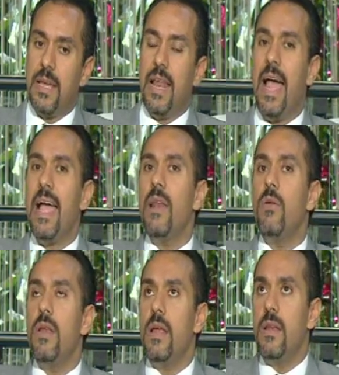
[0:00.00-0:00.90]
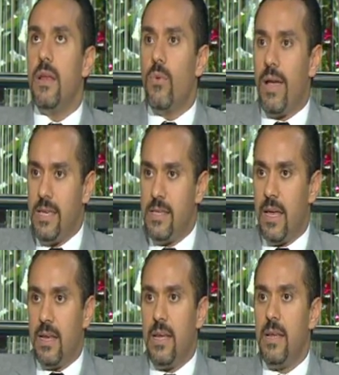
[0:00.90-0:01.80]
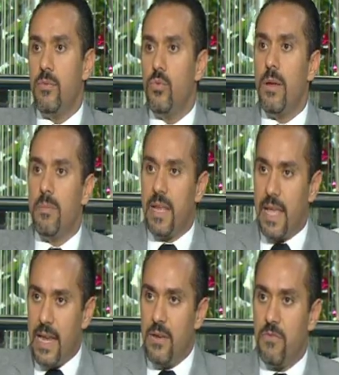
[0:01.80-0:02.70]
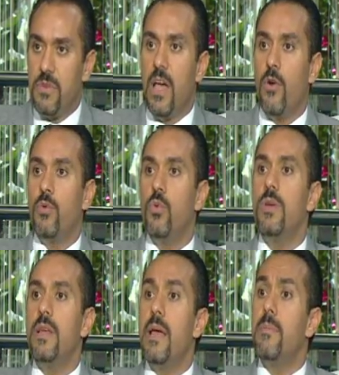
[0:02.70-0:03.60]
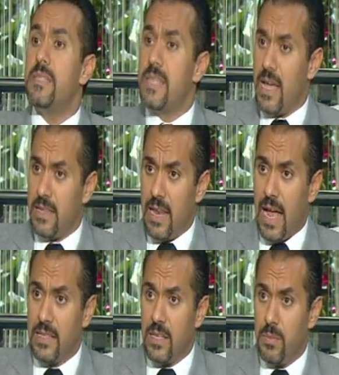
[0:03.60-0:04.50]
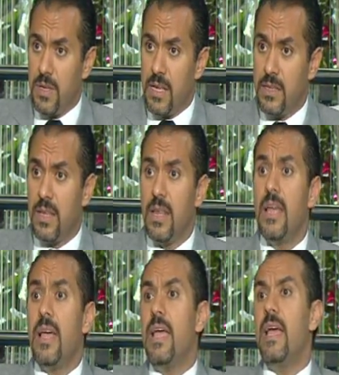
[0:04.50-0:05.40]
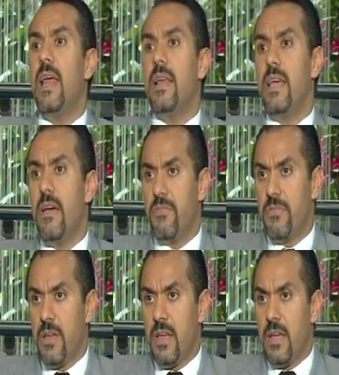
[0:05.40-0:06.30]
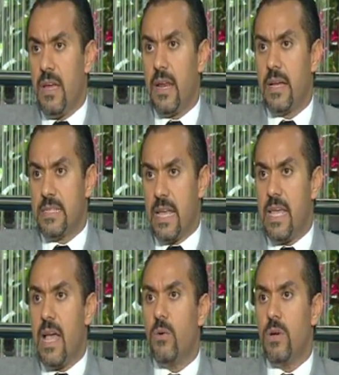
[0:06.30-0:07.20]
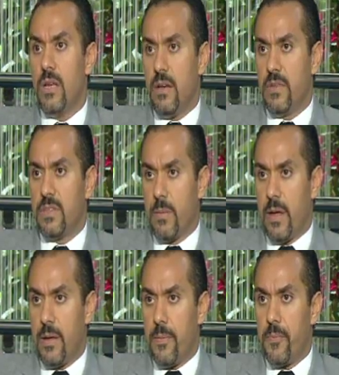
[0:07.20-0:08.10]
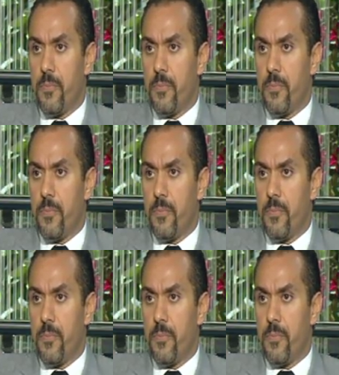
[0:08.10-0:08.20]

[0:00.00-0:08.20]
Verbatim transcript: الحاجه ال ال الوحيده اللي احنا بنقول بنتكلم فيها وبنقول ان هي بتساعد الى حد كبير جدا هي الالياف الغذائيه أوه. او الالياف الطبيعيه, الطبيعية.